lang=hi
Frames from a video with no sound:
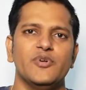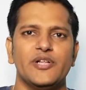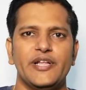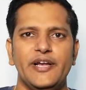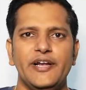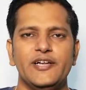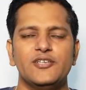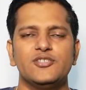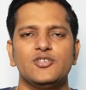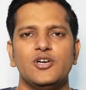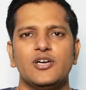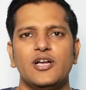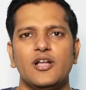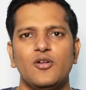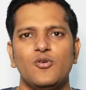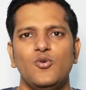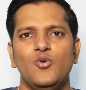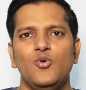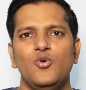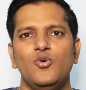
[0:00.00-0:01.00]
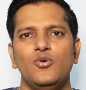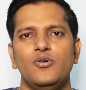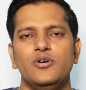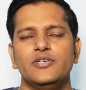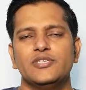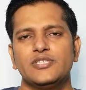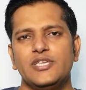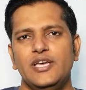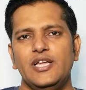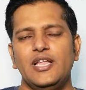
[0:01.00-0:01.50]
डेट्स वगैरह हो
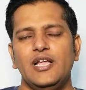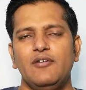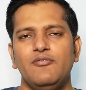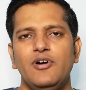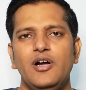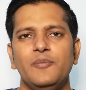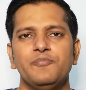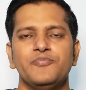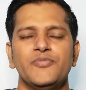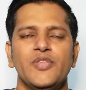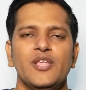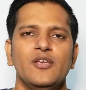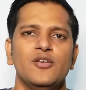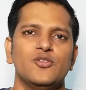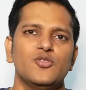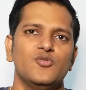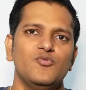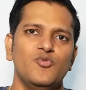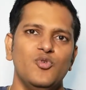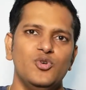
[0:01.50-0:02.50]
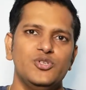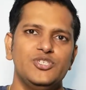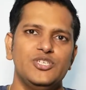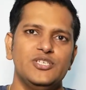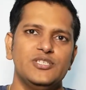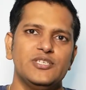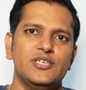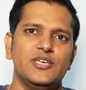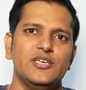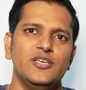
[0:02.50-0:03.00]
इसके अलावा वो
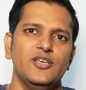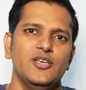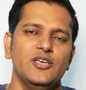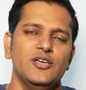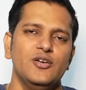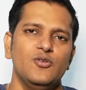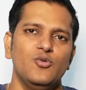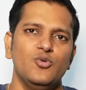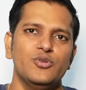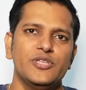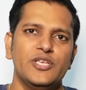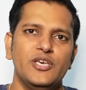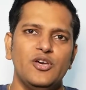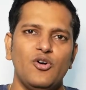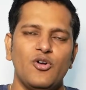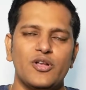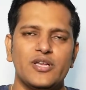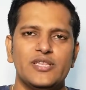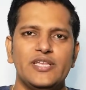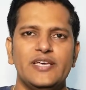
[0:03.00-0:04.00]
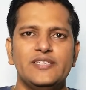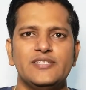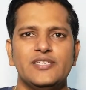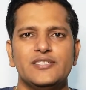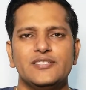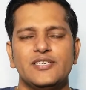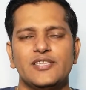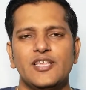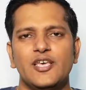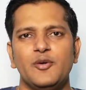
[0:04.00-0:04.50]
चीज़ें उनके
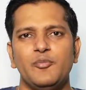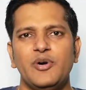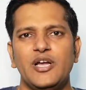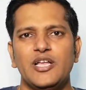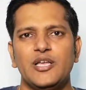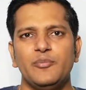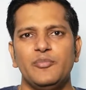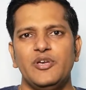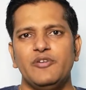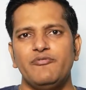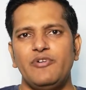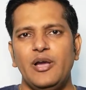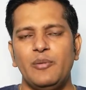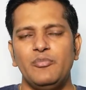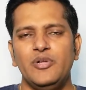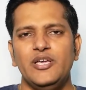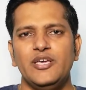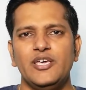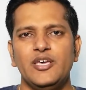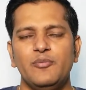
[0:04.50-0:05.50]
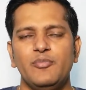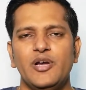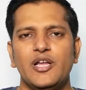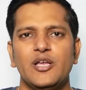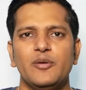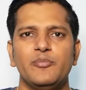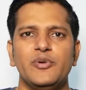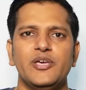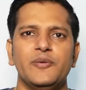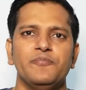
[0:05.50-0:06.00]
ऑर्गेनाइजेशन के बारे में फैमिली के
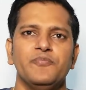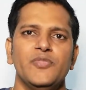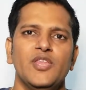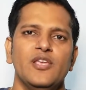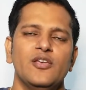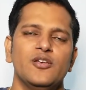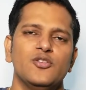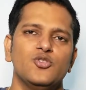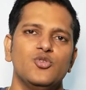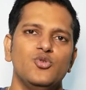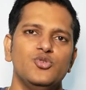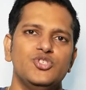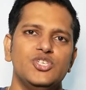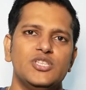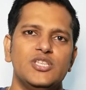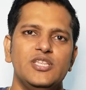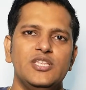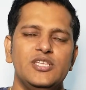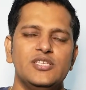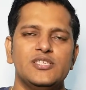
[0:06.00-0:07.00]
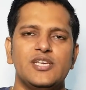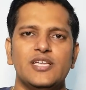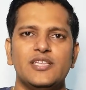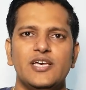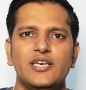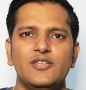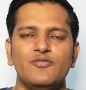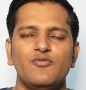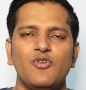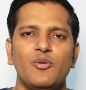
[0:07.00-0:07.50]
बारे में तो जितनी
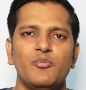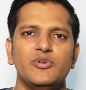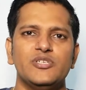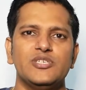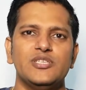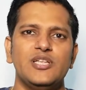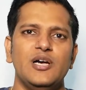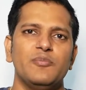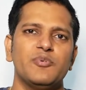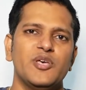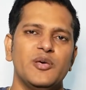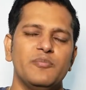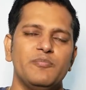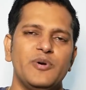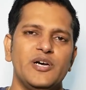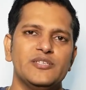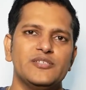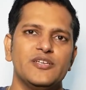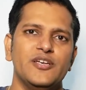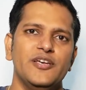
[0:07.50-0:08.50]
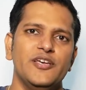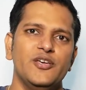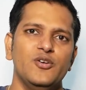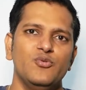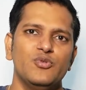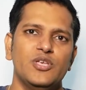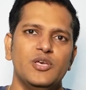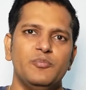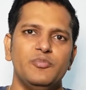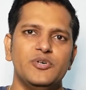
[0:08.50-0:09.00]
ज़्यादा इन्फॉर्मेशन आपके पास रहेगी
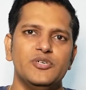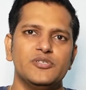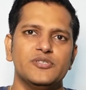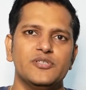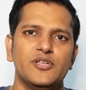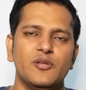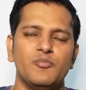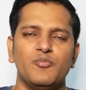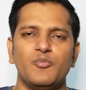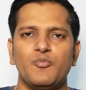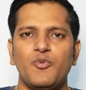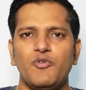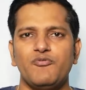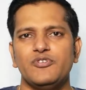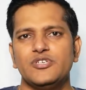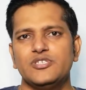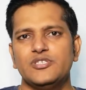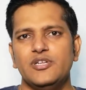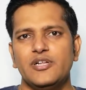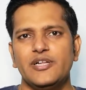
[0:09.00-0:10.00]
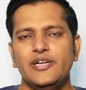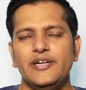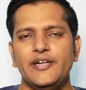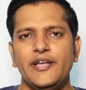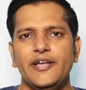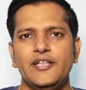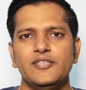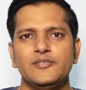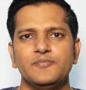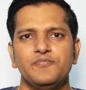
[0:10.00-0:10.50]
उनकी पर्सनल प्रोफेशनल
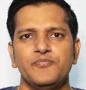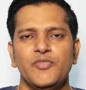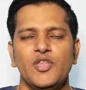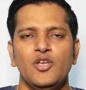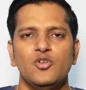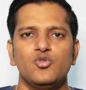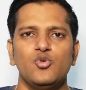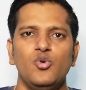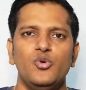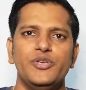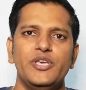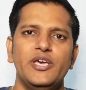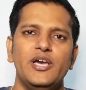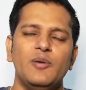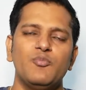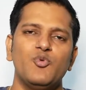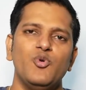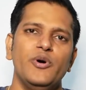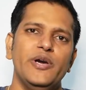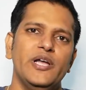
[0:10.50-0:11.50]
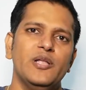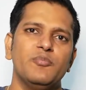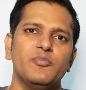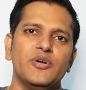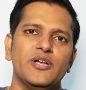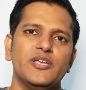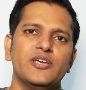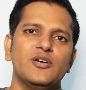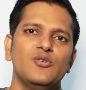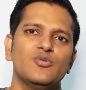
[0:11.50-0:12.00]
डिटेल्स तो ये आपको हेल्प
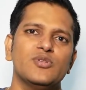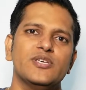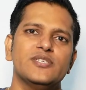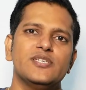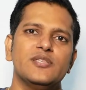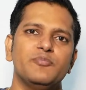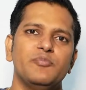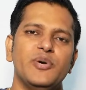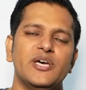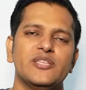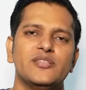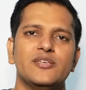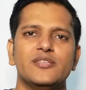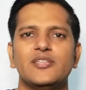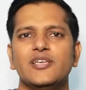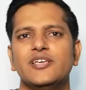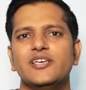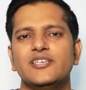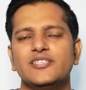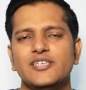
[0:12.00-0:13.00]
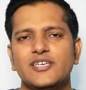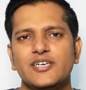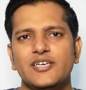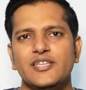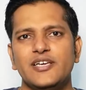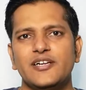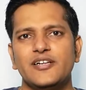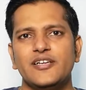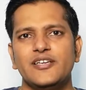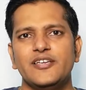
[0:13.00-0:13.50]
करेगा उनके साथ बेहतर तरीके से
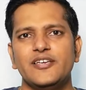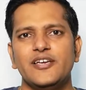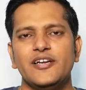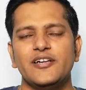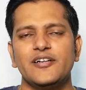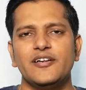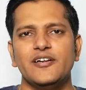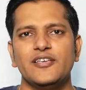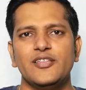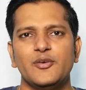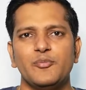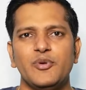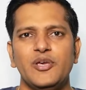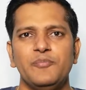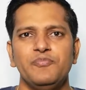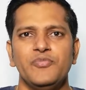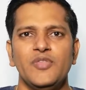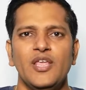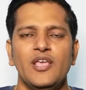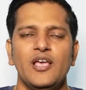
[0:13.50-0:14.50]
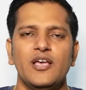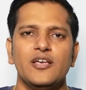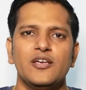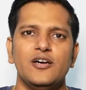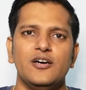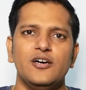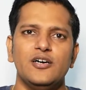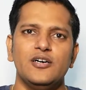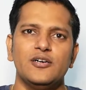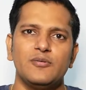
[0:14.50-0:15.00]
कनेक्ट क्रिएट करने में
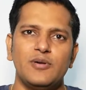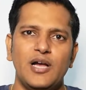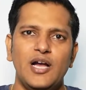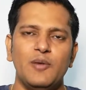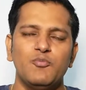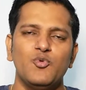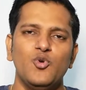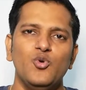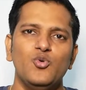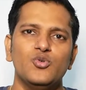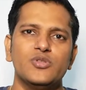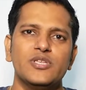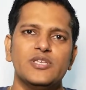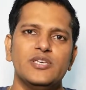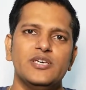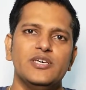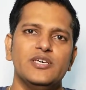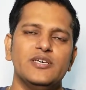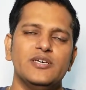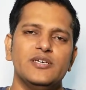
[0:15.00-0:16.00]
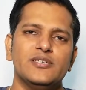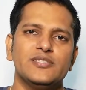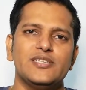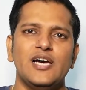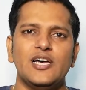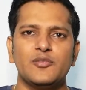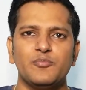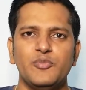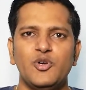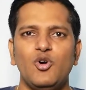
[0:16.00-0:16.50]
आपको उनके
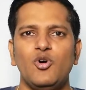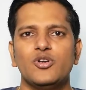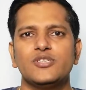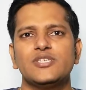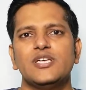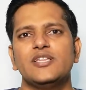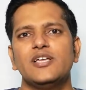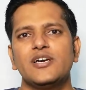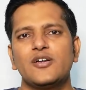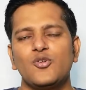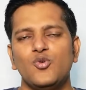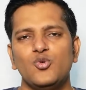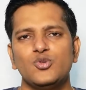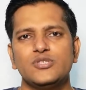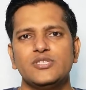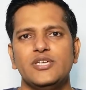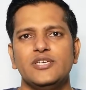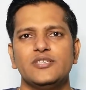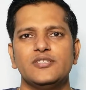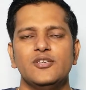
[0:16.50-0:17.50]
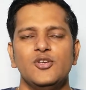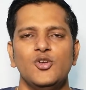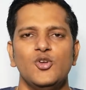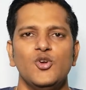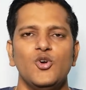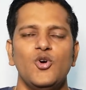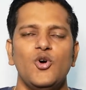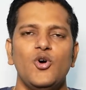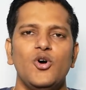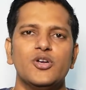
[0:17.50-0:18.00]
साथ में और ज़्यादा क्लोजनेस
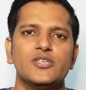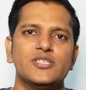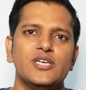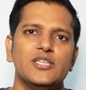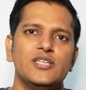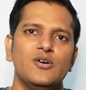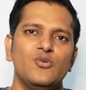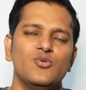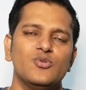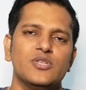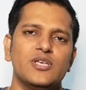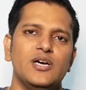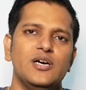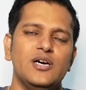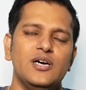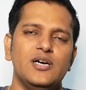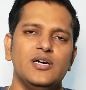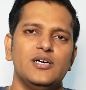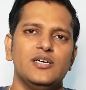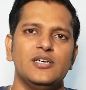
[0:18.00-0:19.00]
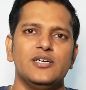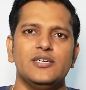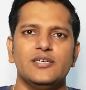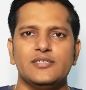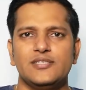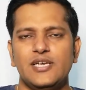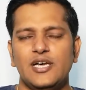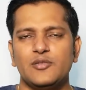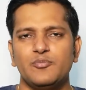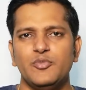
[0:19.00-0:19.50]
और ज़्यादा उनका
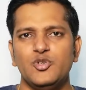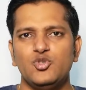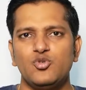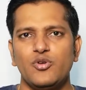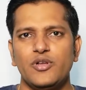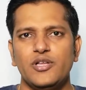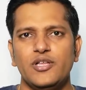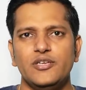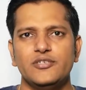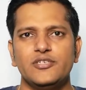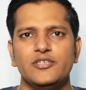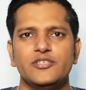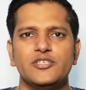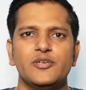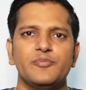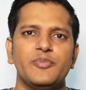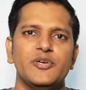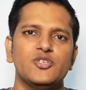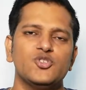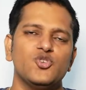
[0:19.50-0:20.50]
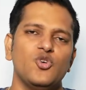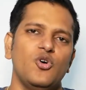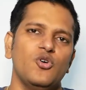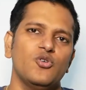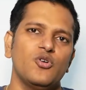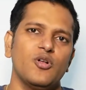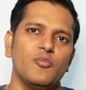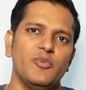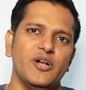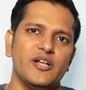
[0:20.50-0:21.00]
साथ में जो रिलेशनशिप है
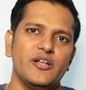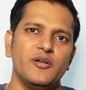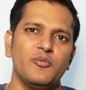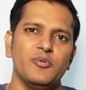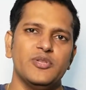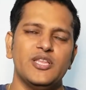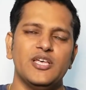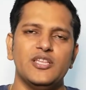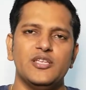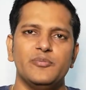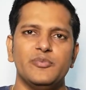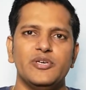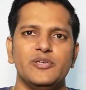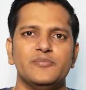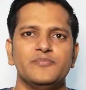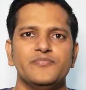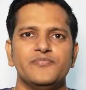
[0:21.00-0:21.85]
स्ट्रॉन्ग और बेटर बनाने में